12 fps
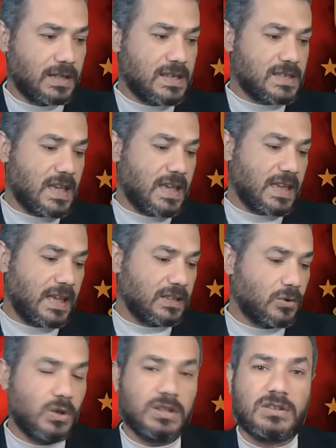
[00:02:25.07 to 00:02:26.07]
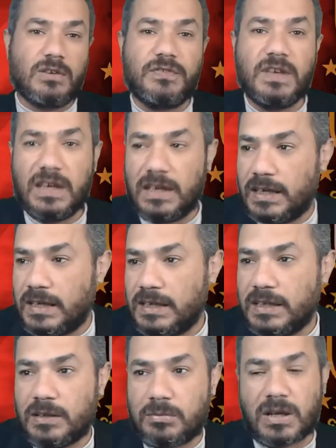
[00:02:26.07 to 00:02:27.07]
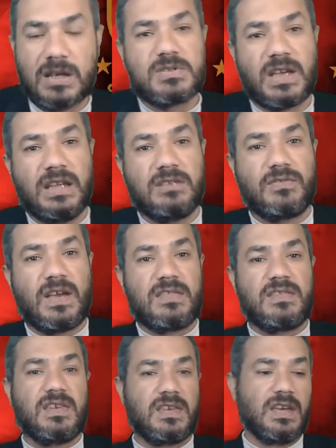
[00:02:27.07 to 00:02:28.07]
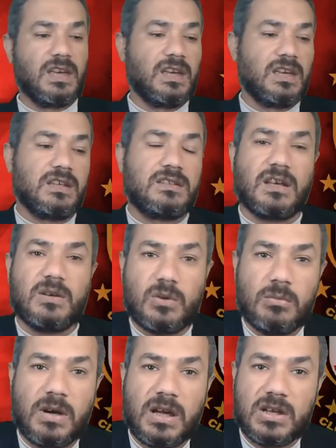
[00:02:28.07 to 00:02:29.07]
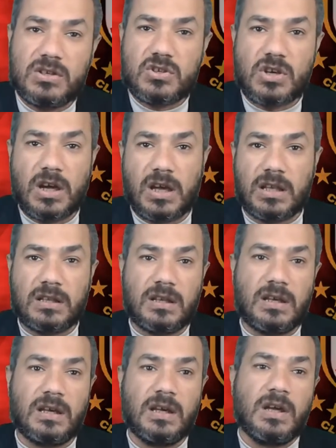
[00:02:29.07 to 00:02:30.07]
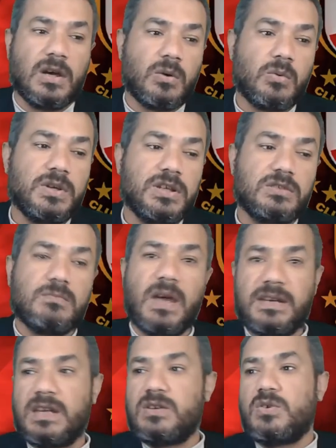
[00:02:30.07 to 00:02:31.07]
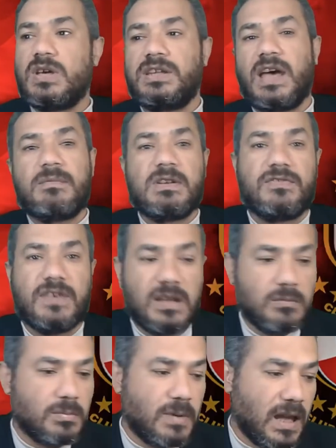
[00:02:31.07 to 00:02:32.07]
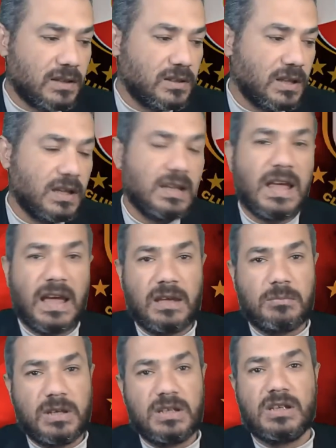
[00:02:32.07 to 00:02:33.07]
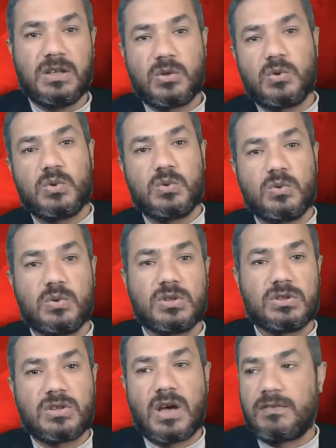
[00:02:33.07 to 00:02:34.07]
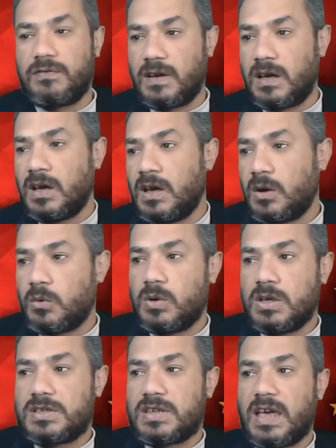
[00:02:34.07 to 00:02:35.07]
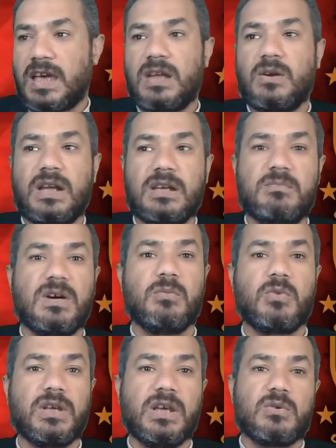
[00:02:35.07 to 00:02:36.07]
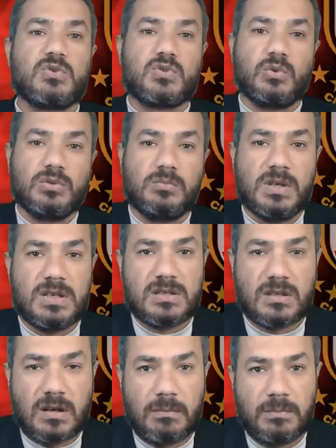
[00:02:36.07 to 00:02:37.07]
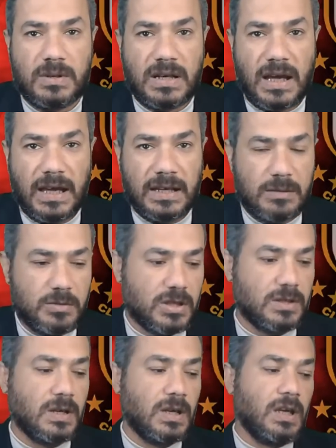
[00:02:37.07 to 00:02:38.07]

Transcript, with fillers: جزاء يعني كل التوفيق آه، لابراهيم سعيد في هذه التجربة ان شاء الله ونتمنى انه يدعم الفريق ببعض اللاعبين اللي يكونوا اضافه ويسهلوا عليه المأموريه والصعود باذن رب العالمين.